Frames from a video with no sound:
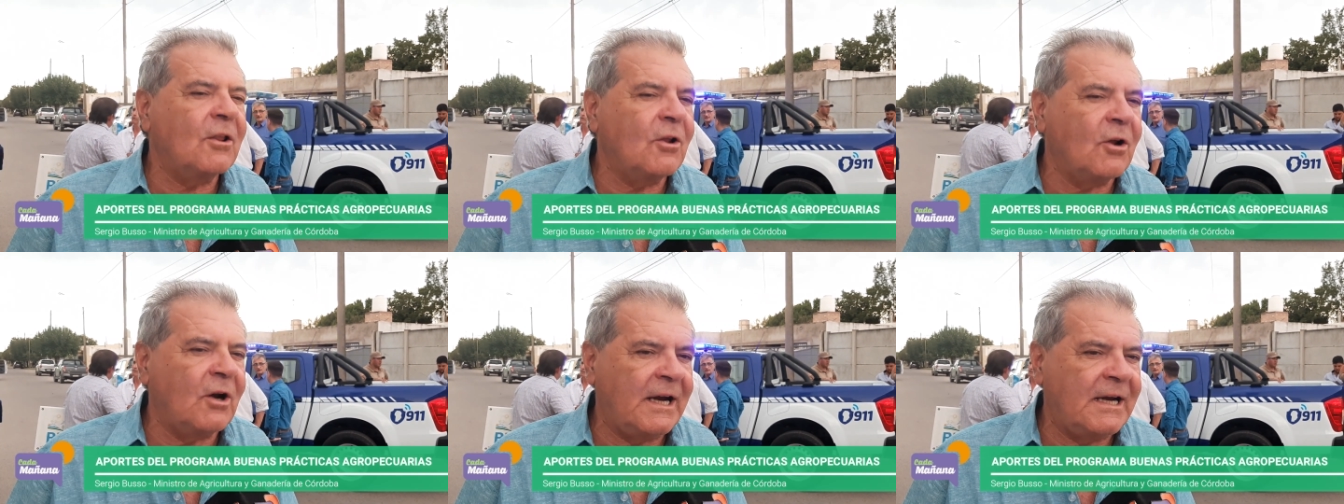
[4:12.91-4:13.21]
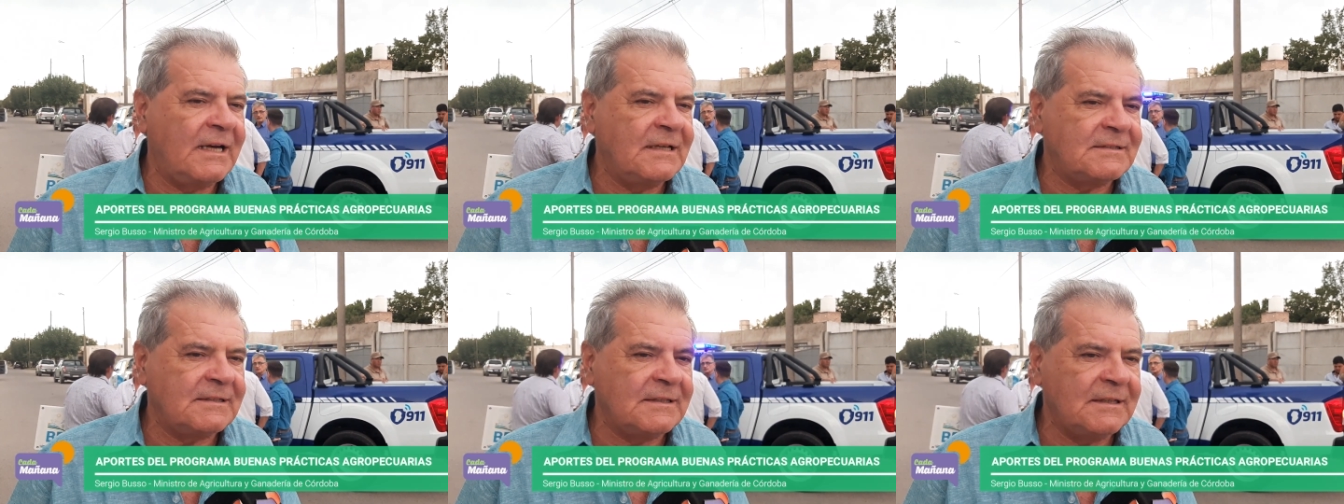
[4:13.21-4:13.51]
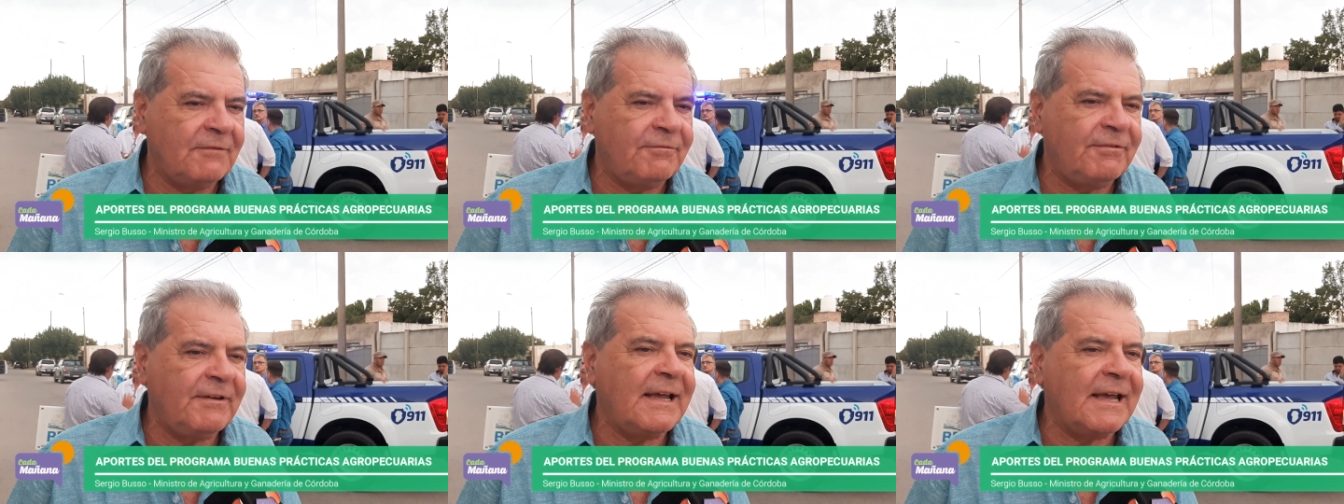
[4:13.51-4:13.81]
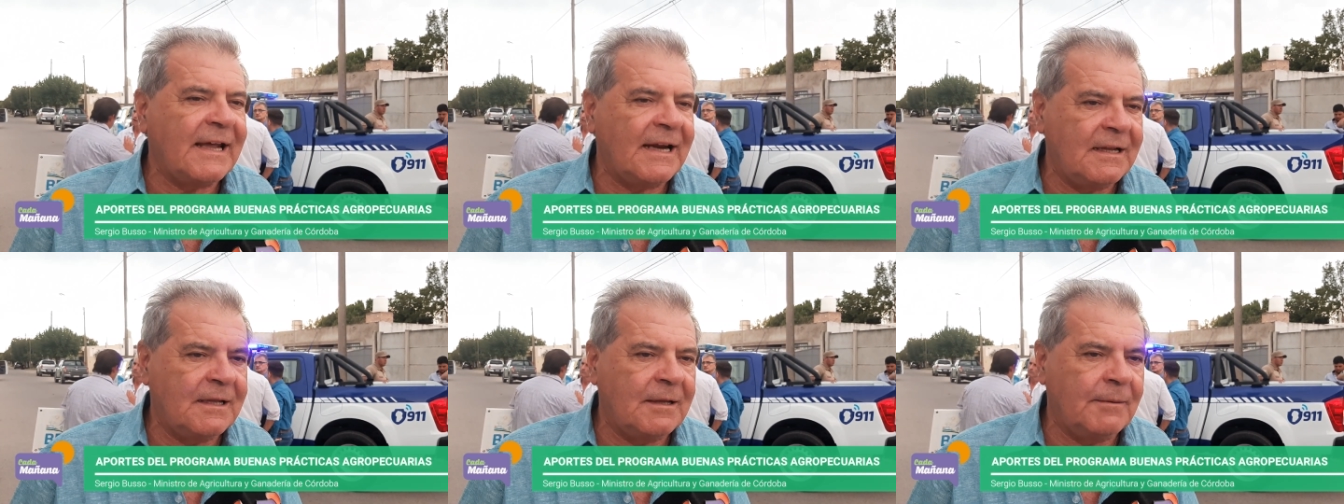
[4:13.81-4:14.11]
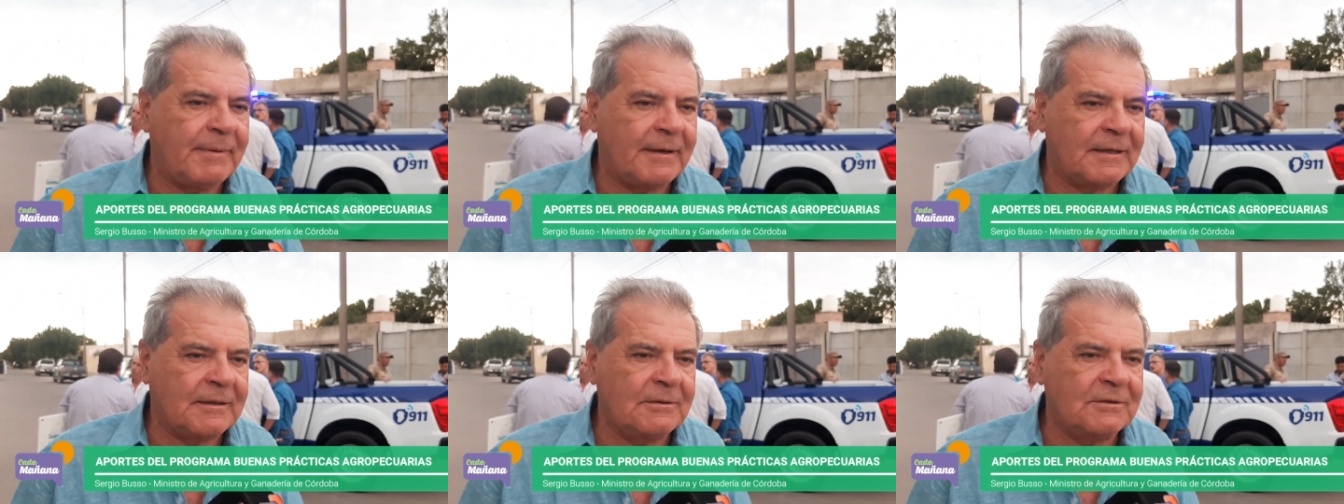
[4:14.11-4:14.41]
dólares significan el
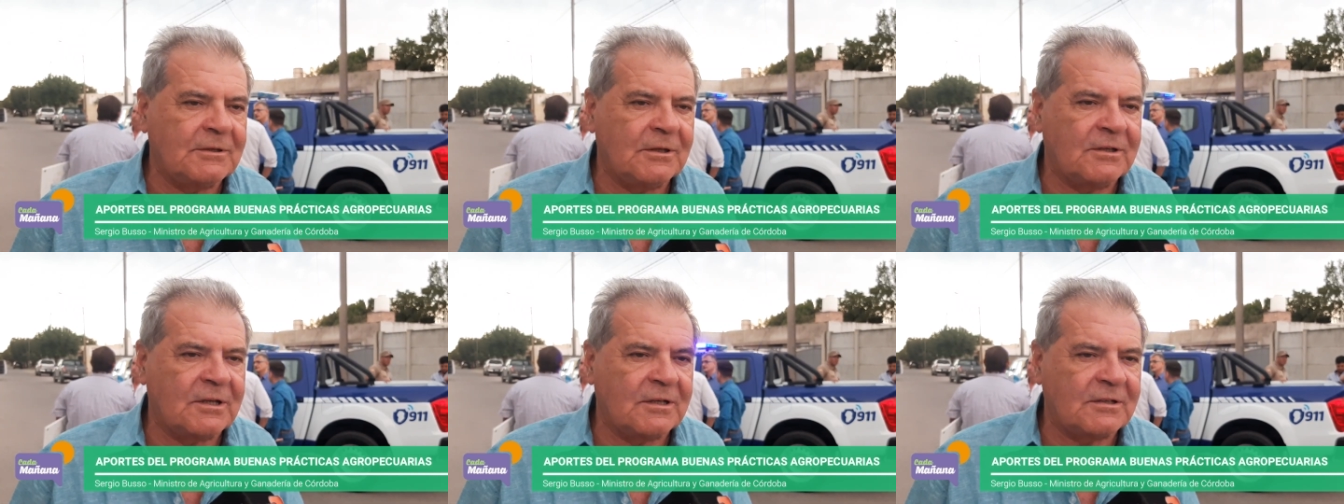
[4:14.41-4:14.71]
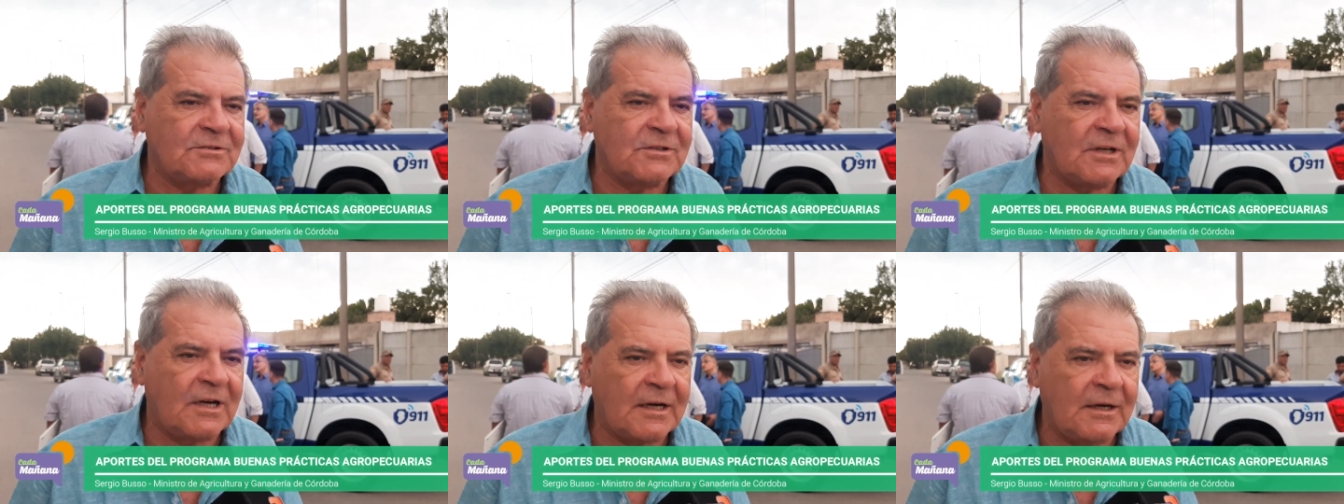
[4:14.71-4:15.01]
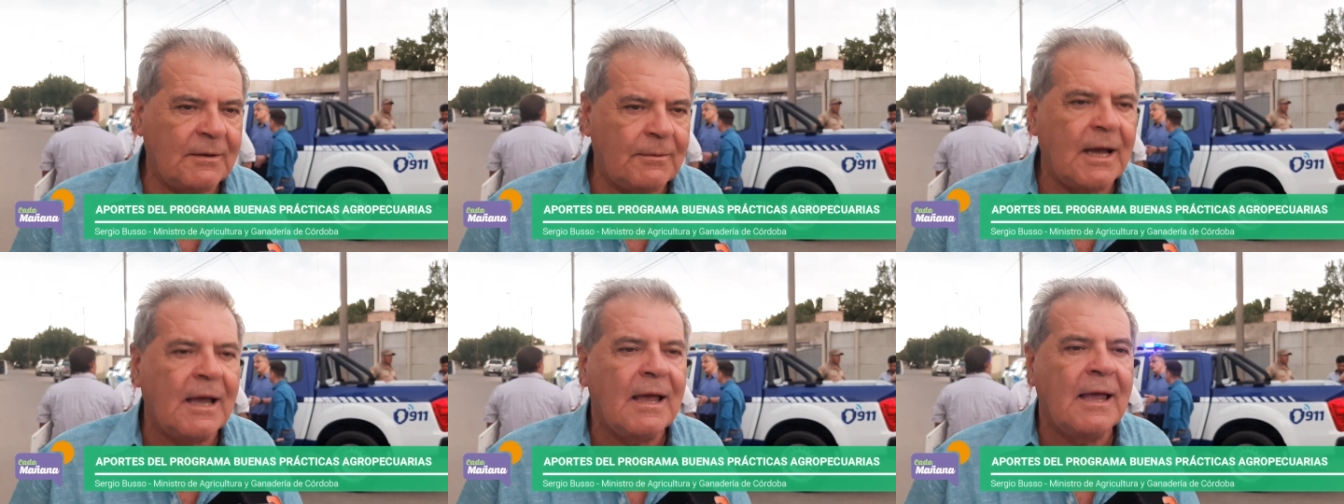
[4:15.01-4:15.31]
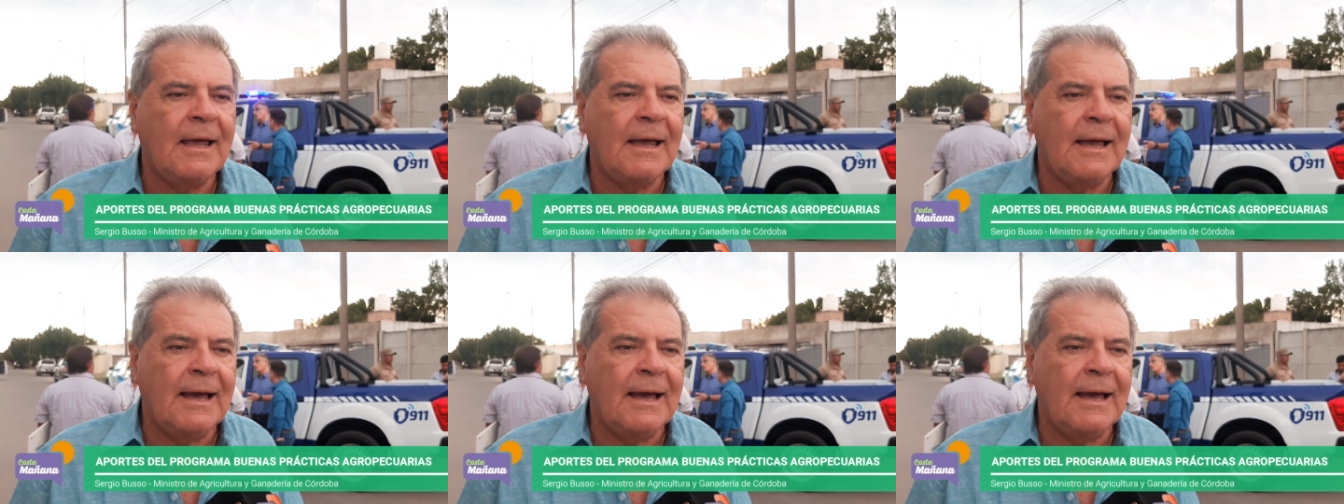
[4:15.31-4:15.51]
departamento tercero arriba